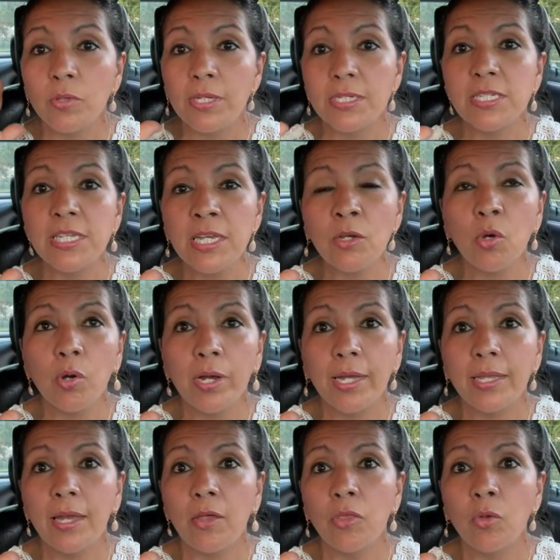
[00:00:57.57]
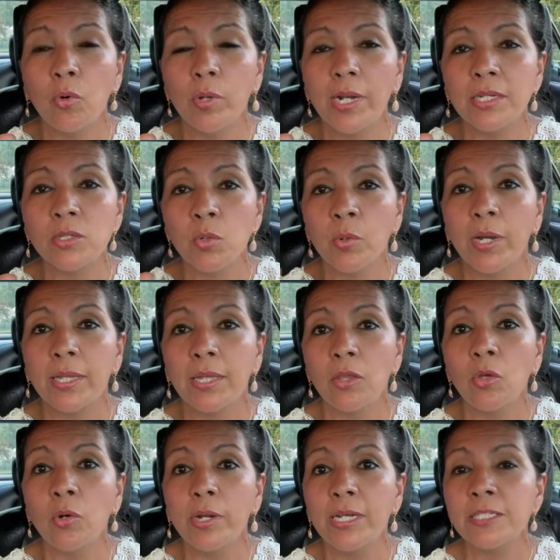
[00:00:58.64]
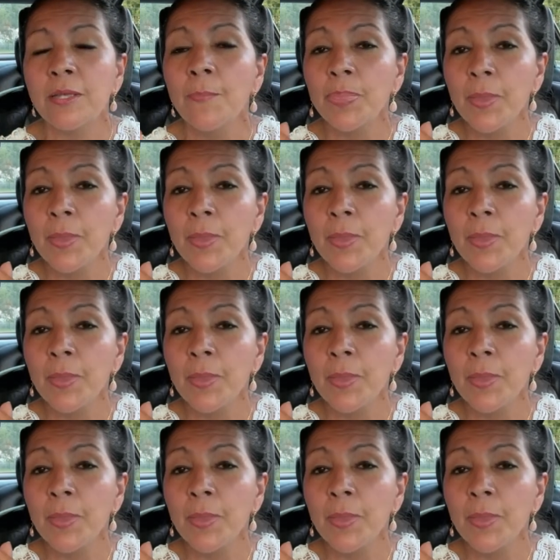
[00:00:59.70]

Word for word: de cinco ganadoras o ganadores